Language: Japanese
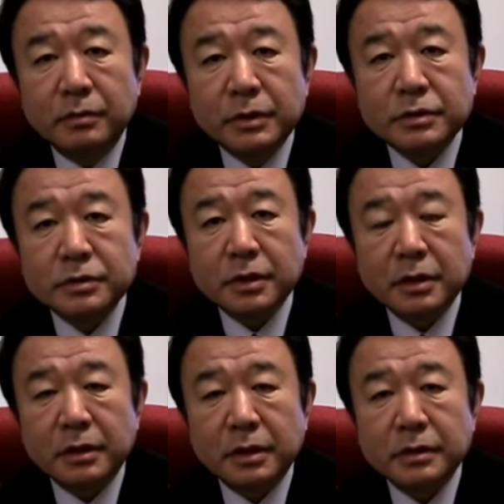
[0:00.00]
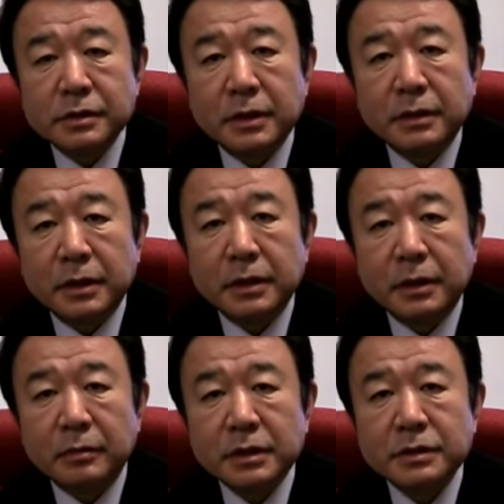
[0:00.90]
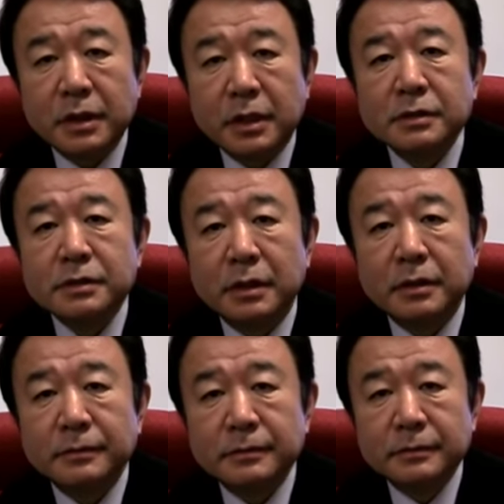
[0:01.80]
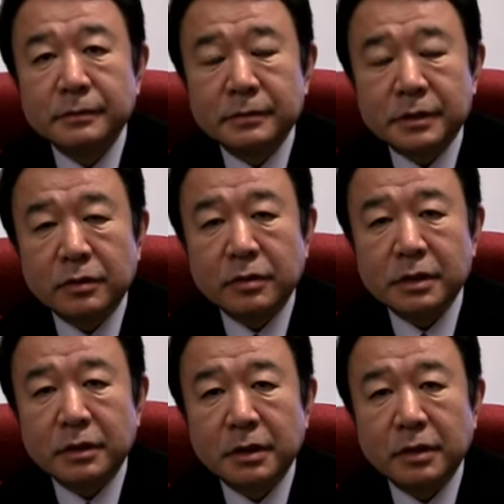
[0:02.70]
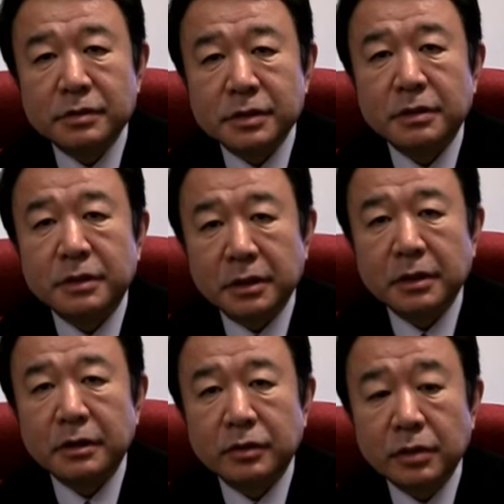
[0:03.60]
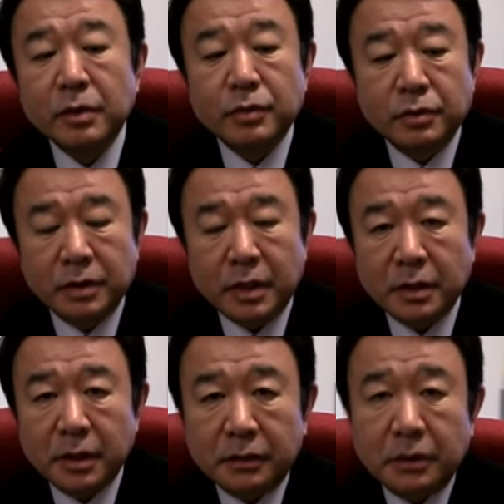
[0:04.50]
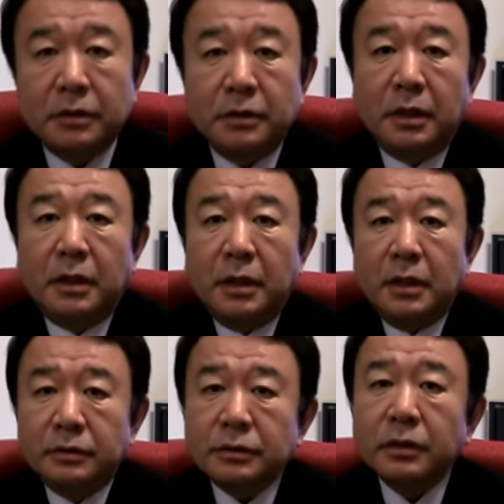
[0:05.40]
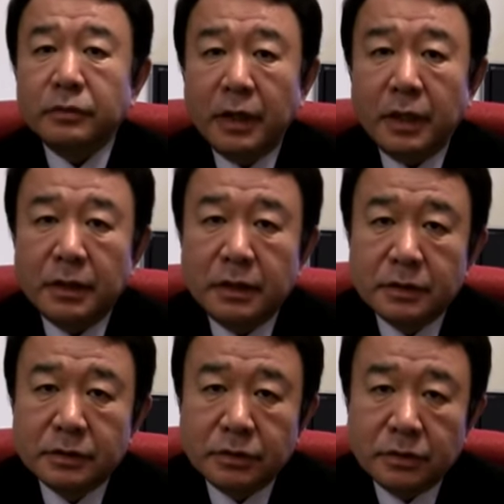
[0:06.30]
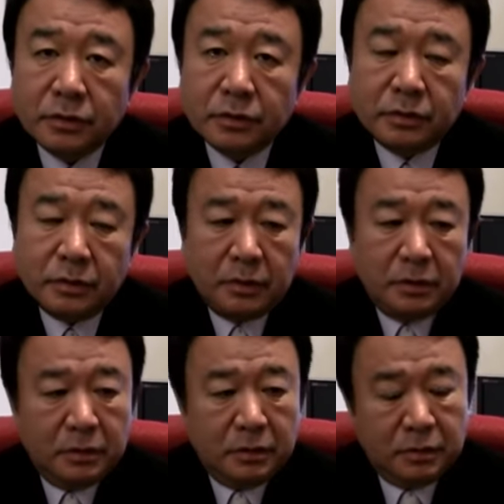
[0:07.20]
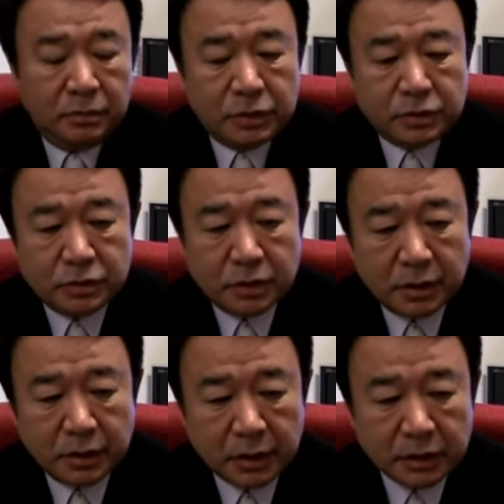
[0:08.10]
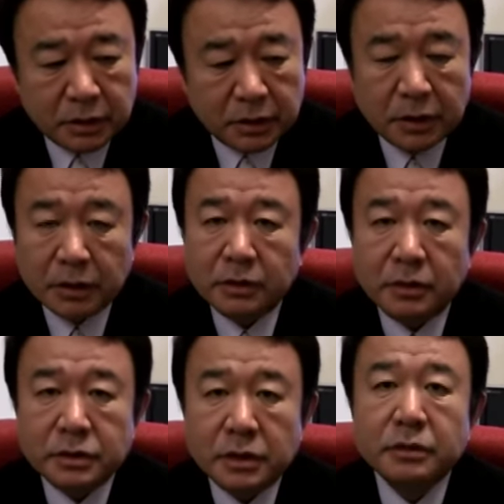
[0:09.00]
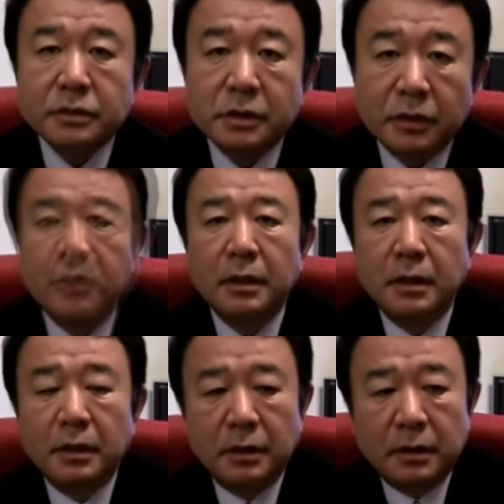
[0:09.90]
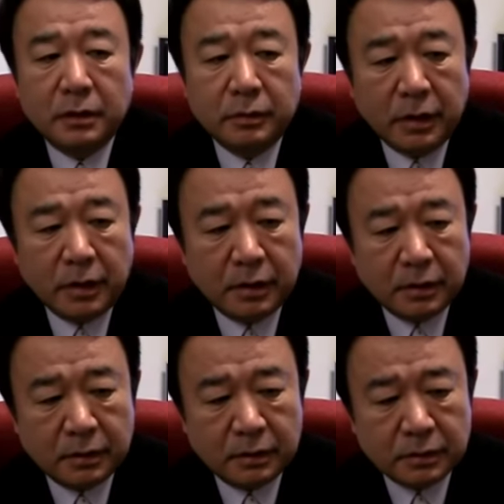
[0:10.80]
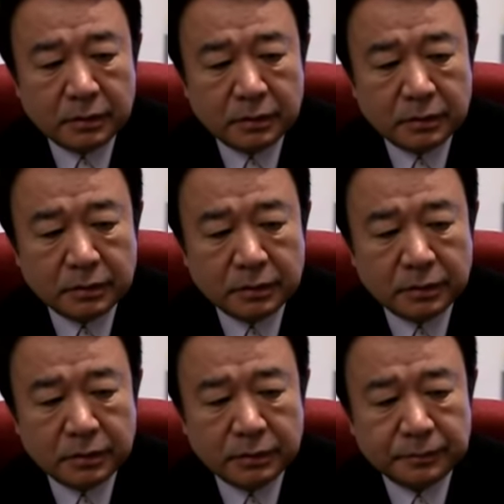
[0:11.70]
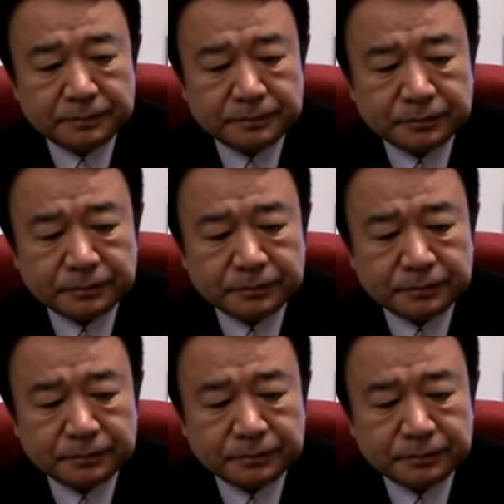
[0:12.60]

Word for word: 民主党政権だけのせいにできないましてや菅さん戦国さんだけのせいにできないっていうのが僕の考え方なんで普段はその民主党政権に限った批判っていうのはしないんですけど今あの